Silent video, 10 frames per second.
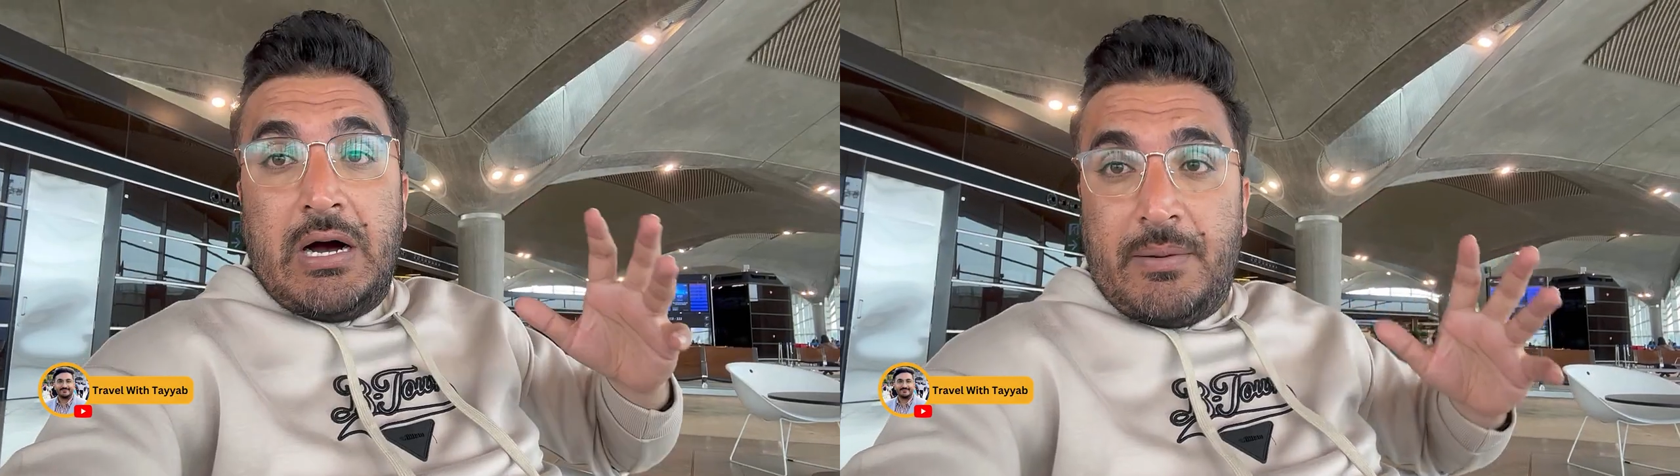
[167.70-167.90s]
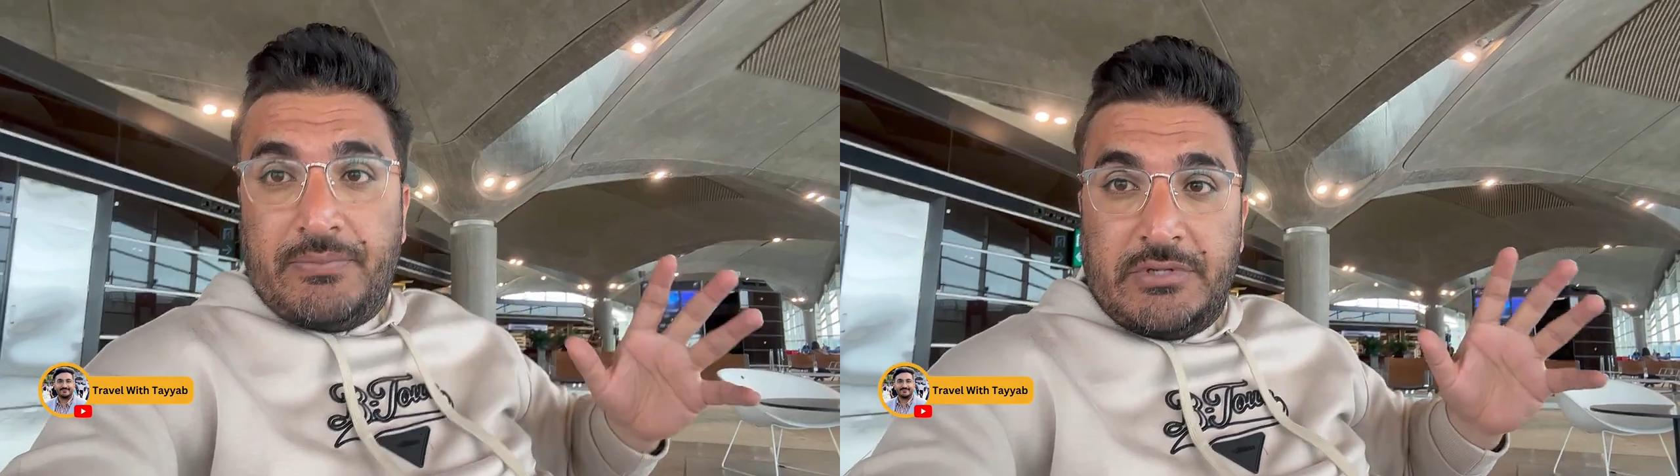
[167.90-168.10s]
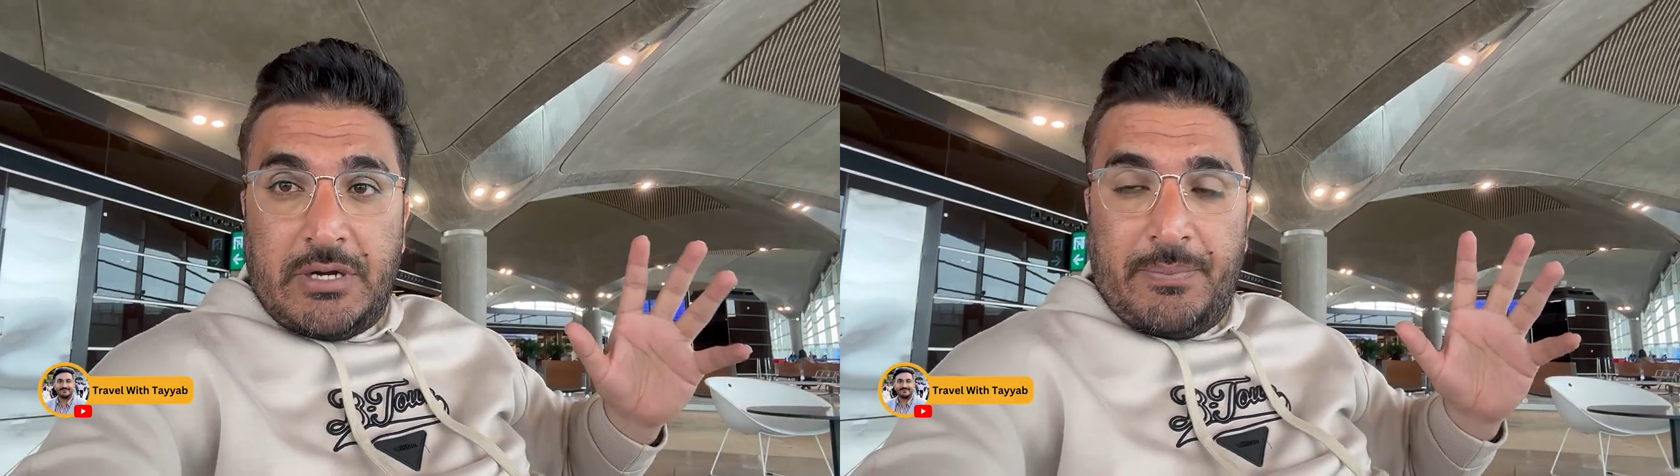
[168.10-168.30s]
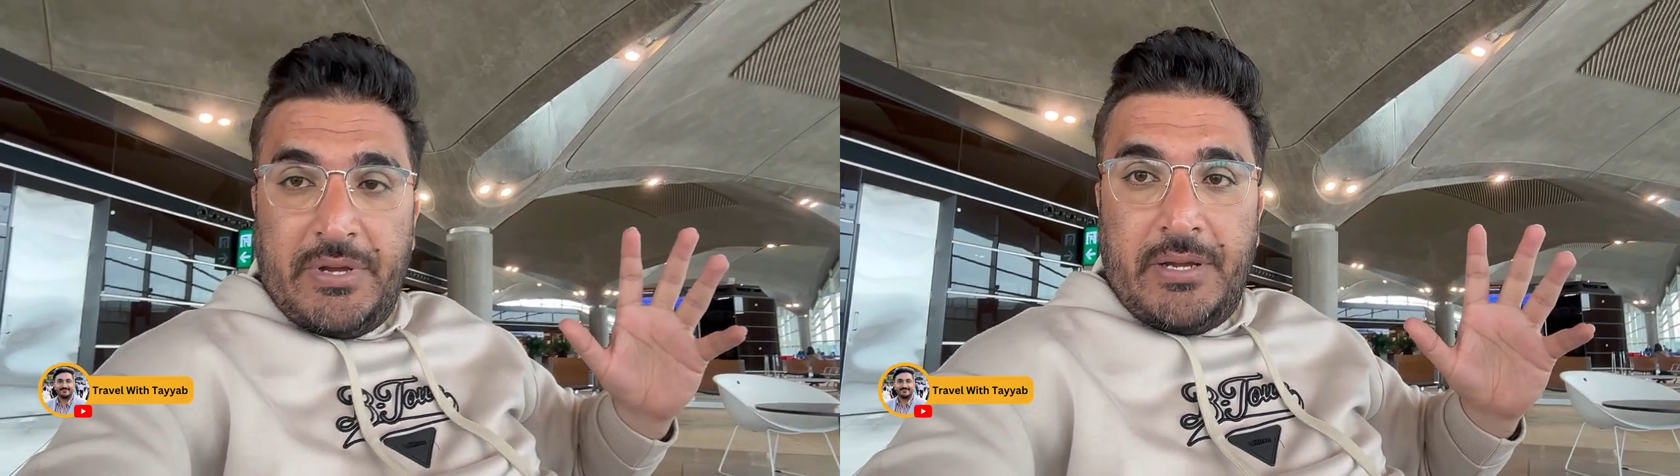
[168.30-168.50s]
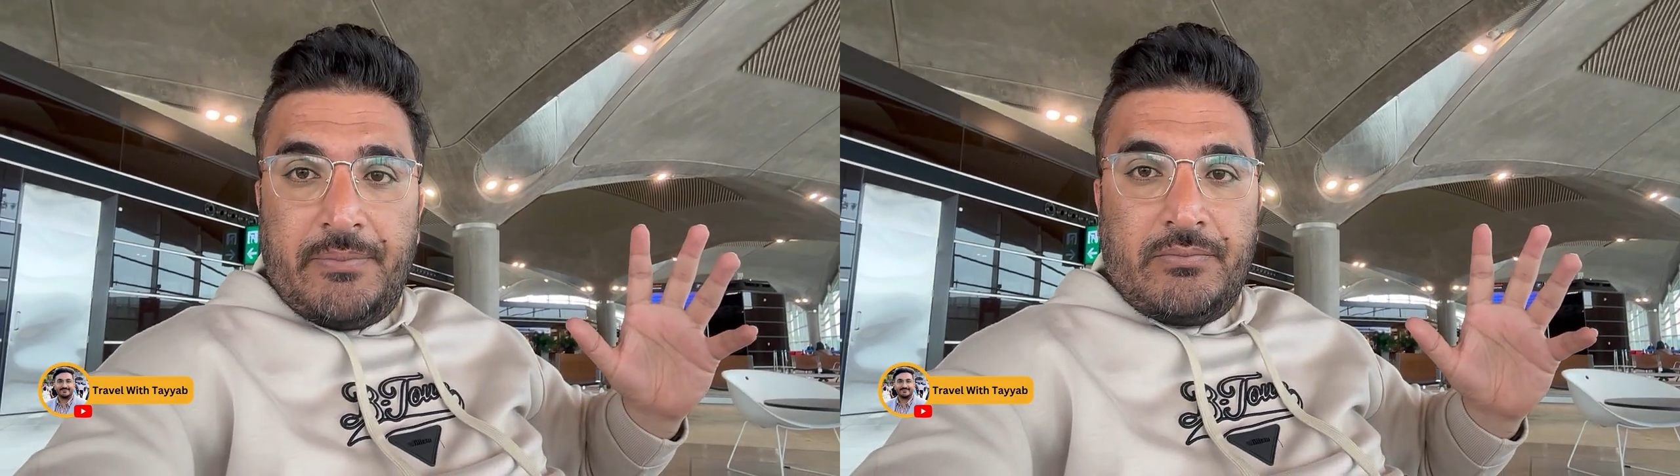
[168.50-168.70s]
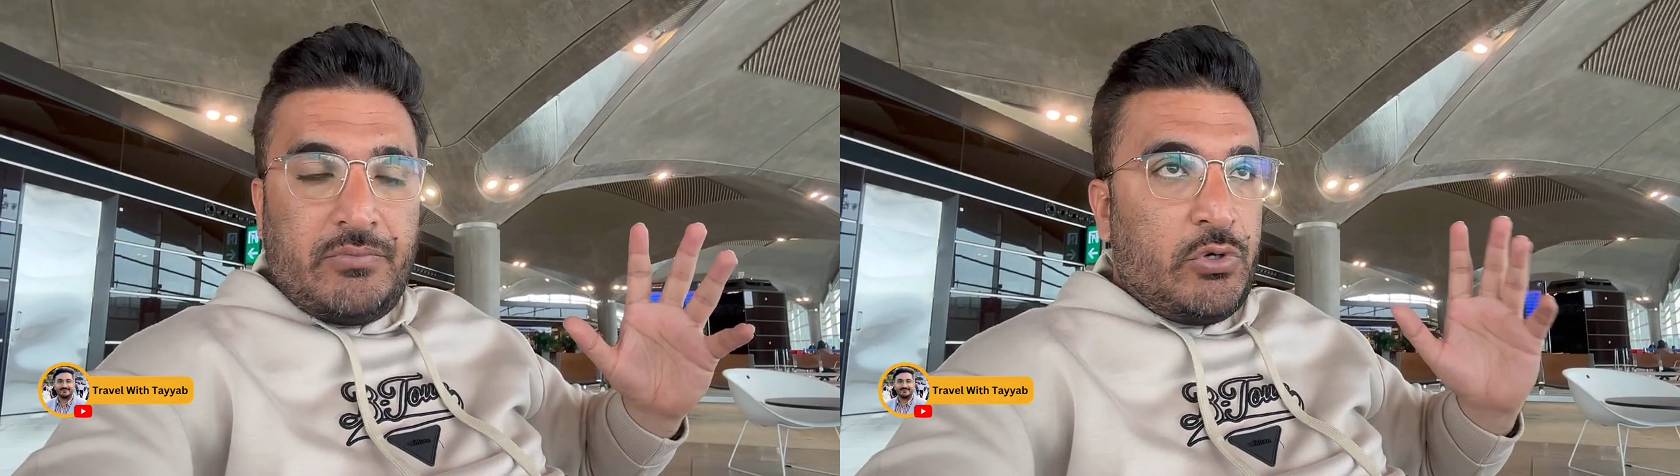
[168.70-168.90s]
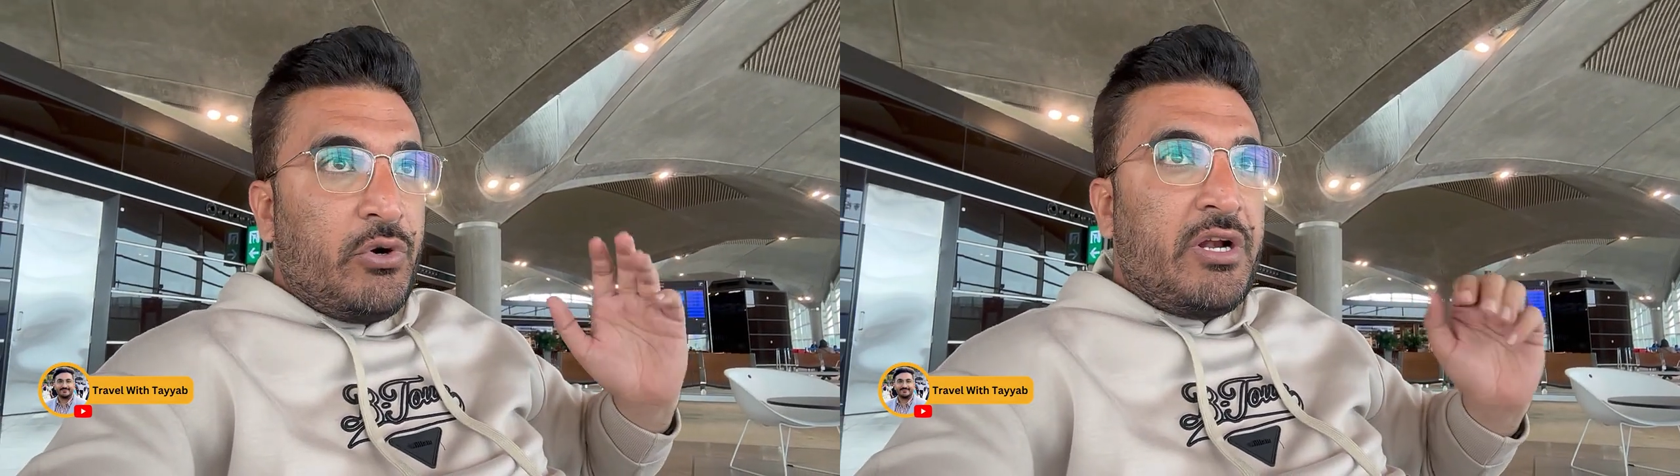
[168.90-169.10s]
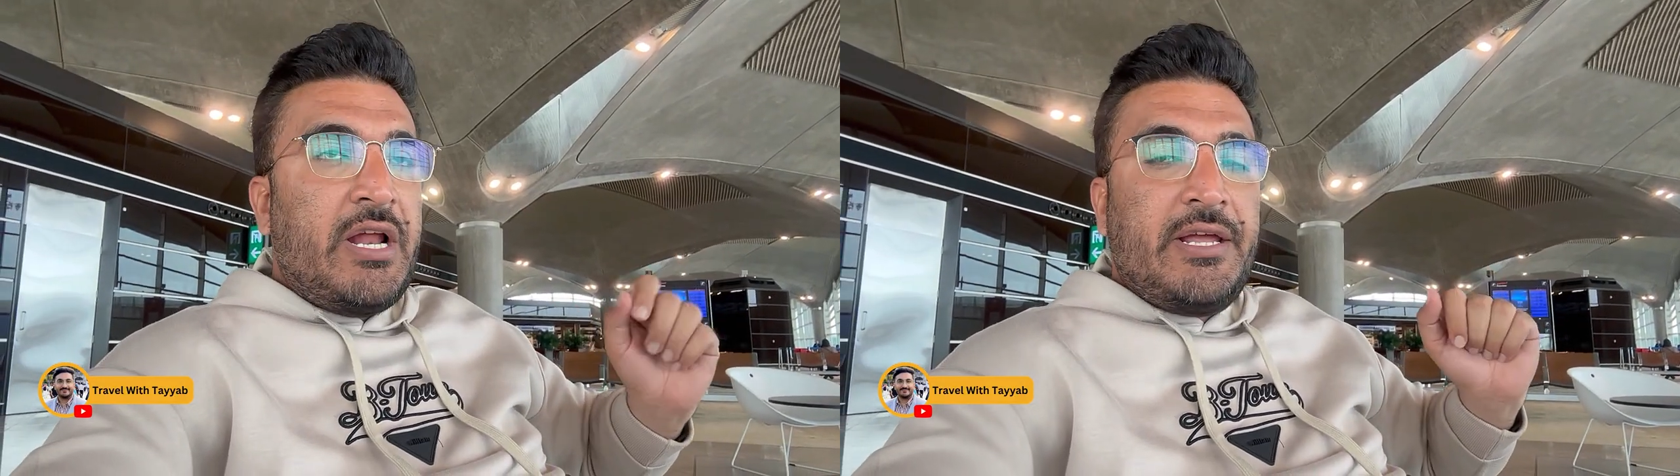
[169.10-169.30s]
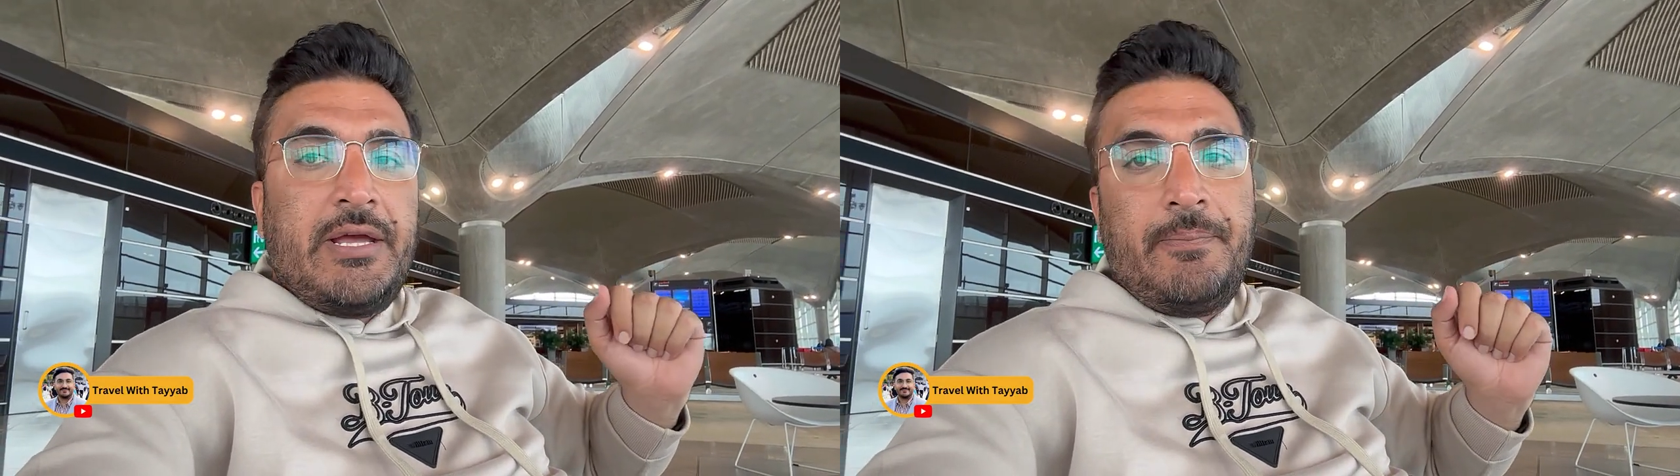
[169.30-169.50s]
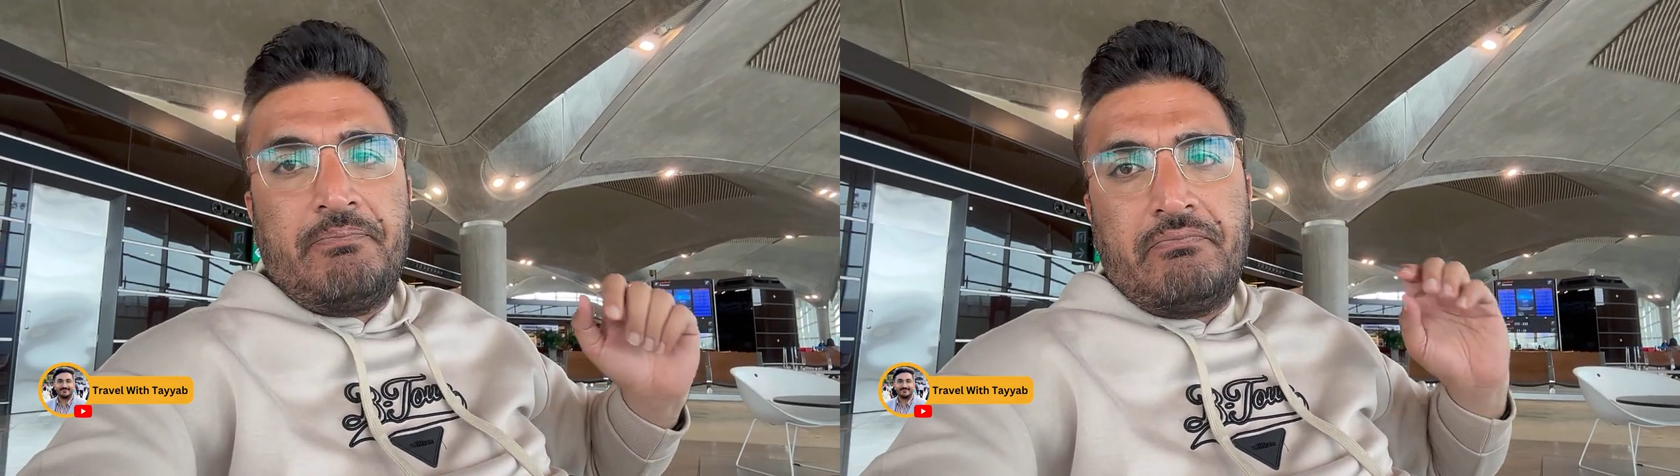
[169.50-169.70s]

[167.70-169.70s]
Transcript: आप जब भी जॉर्डन आएंगे